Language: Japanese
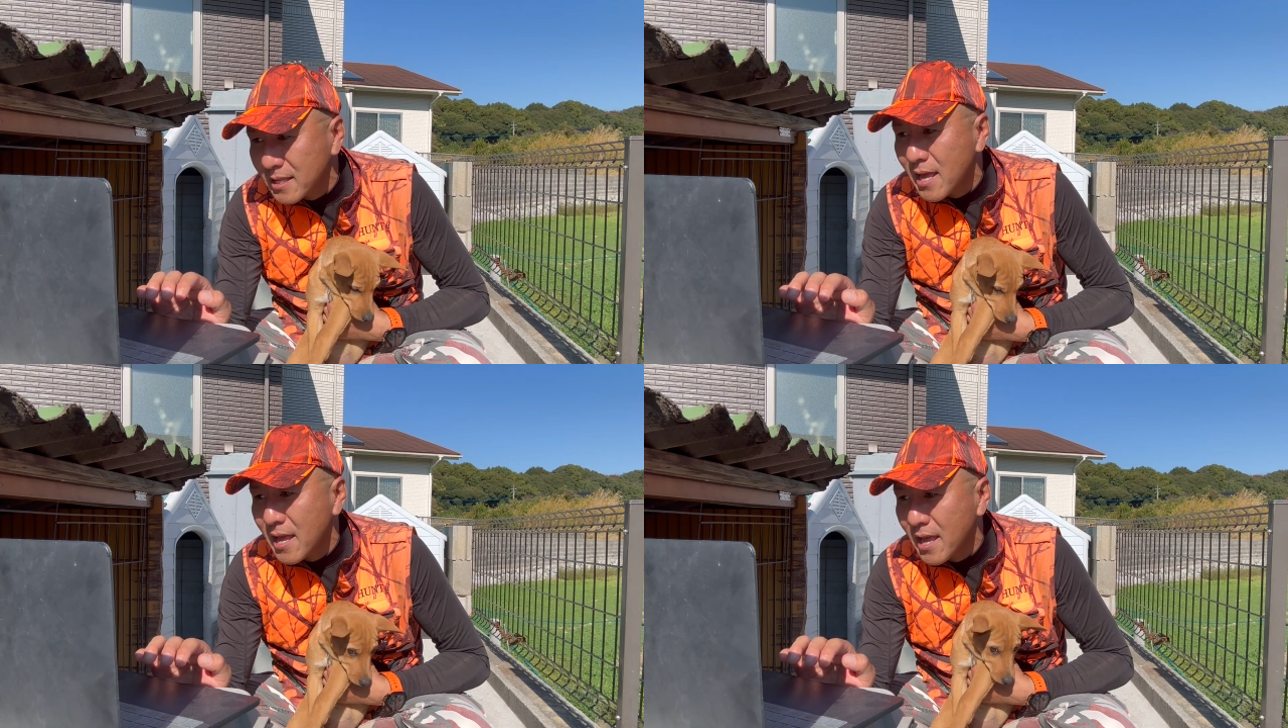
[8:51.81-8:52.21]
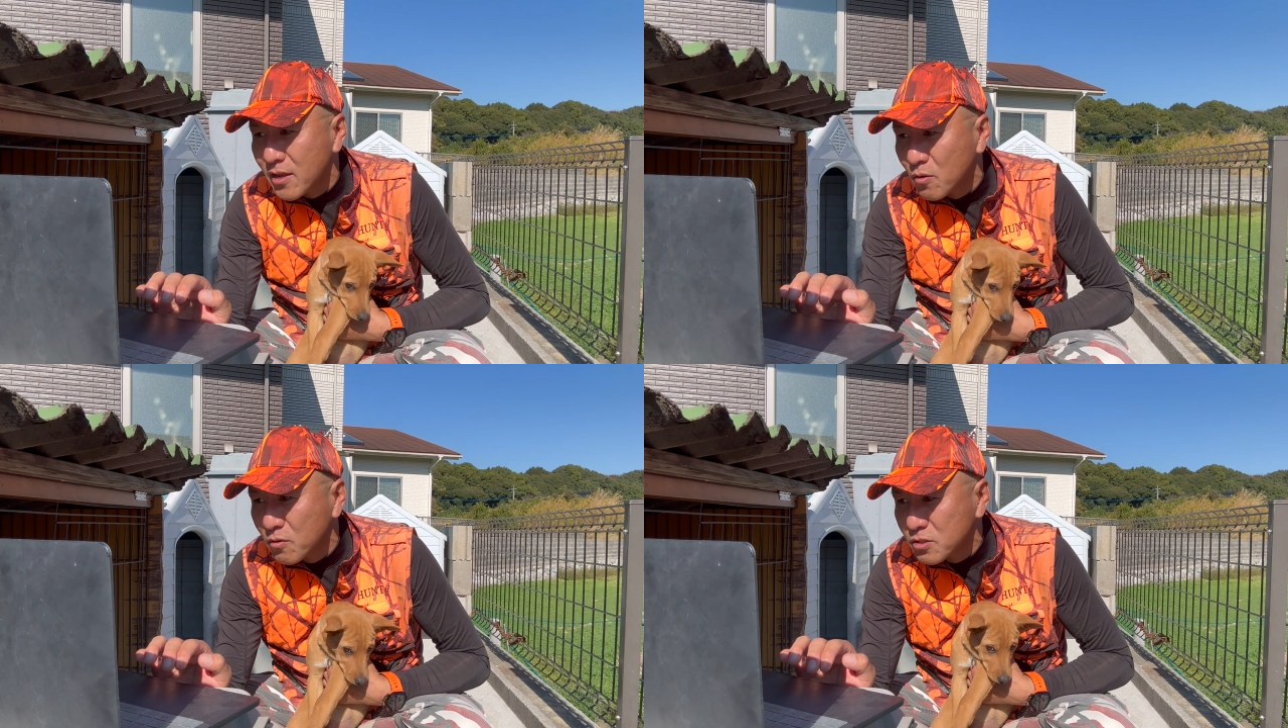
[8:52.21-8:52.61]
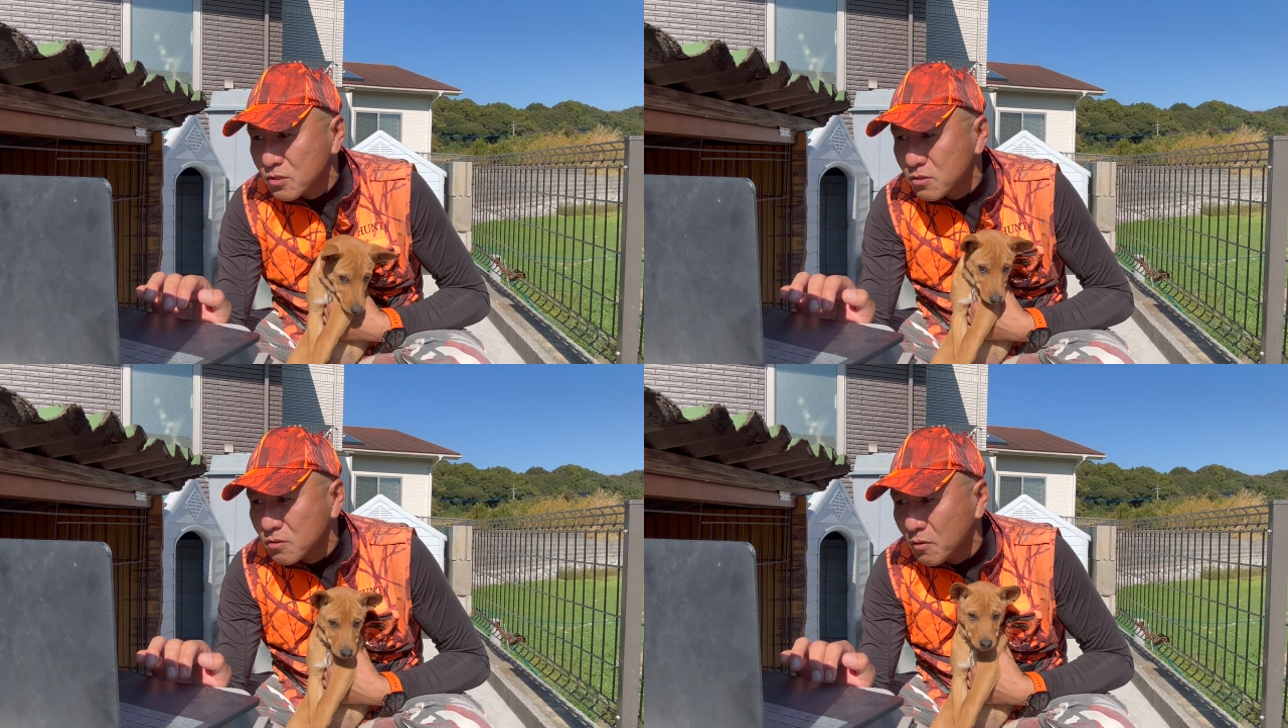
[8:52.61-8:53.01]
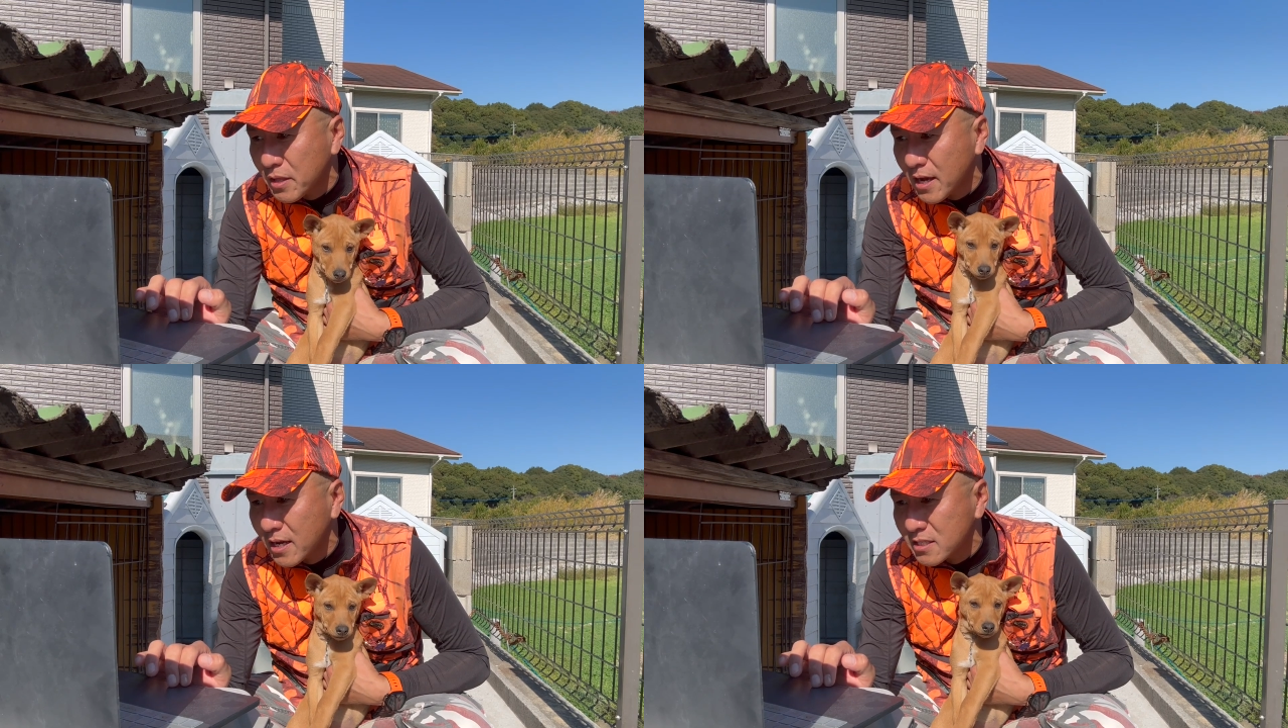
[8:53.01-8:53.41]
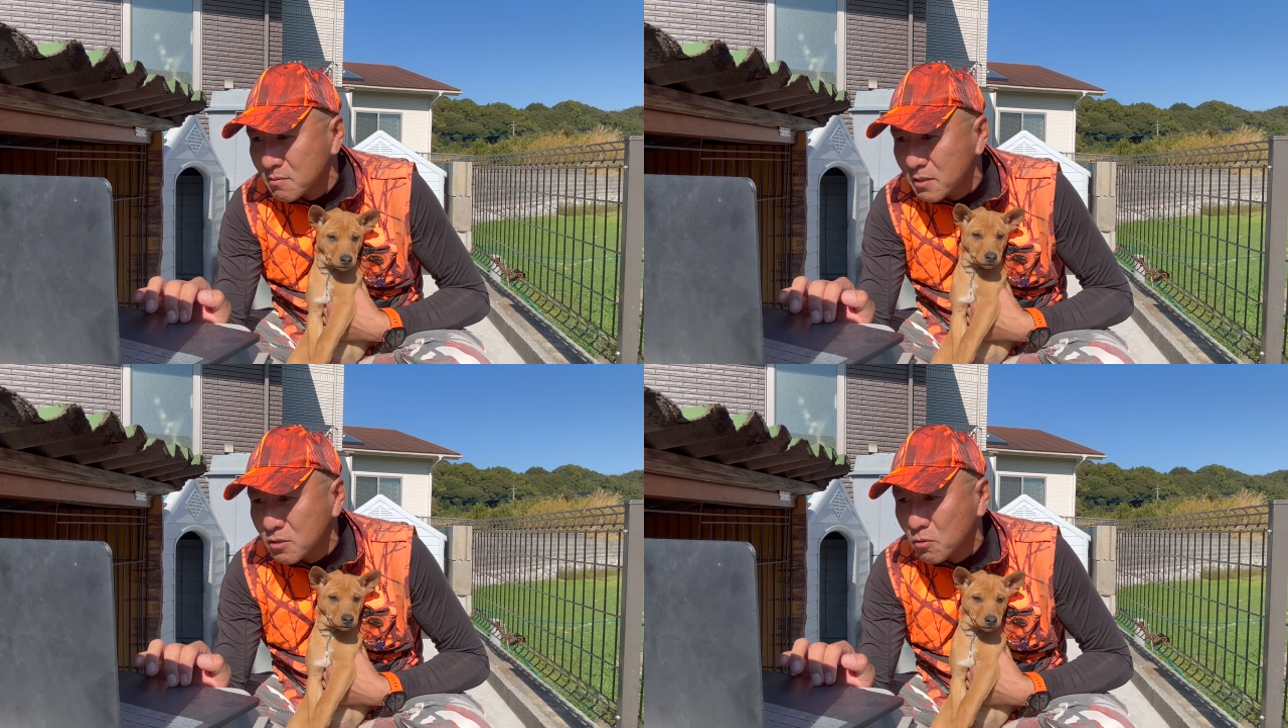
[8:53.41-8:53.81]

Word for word: で、よろしくお願いします。